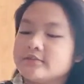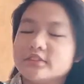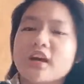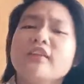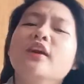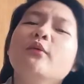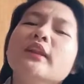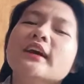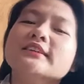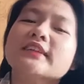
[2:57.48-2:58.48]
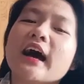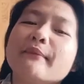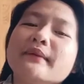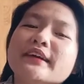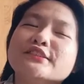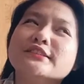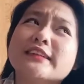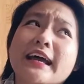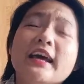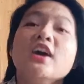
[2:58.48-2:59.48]
Sana walang damage.
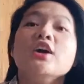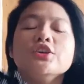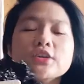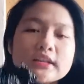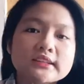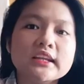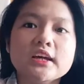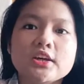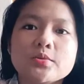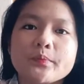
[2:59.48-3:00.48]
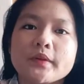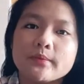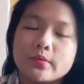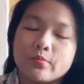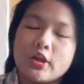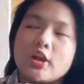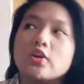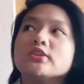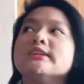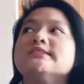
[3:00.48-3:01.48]
San Yun lang talaga yung pinag-prepare
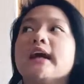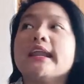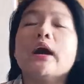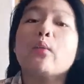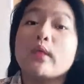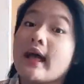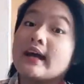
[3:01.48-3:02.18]
ko na sana walang